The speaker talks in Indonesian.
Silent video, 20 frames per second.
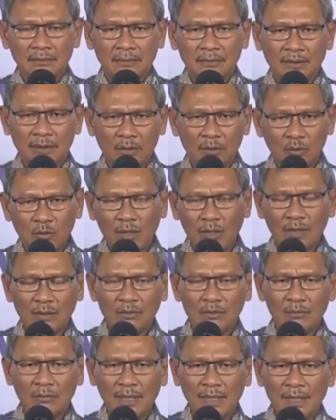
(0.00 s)
di luar
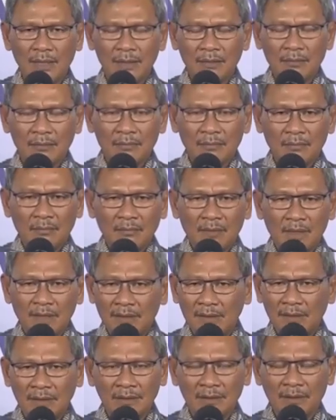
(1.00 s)
rumah,
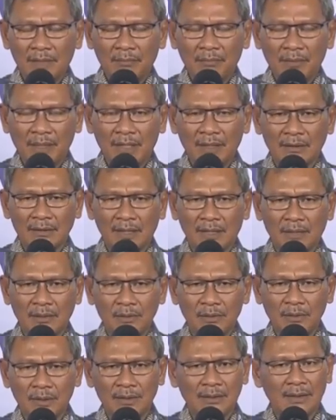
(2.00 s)
kita tidak pernah
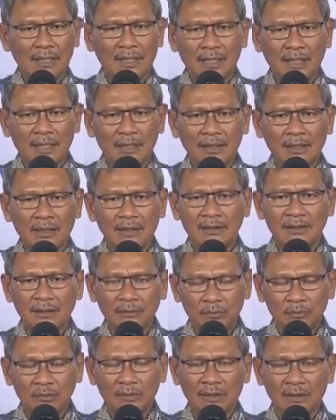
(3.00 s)
tahu kita akan
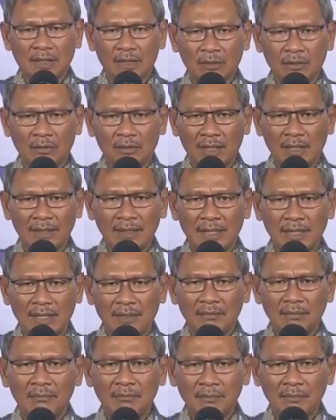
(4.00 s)
ketemu dengan orang
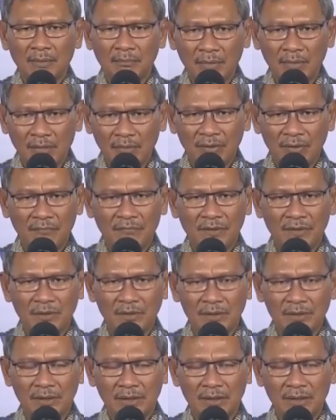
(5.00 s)
yang membawa virus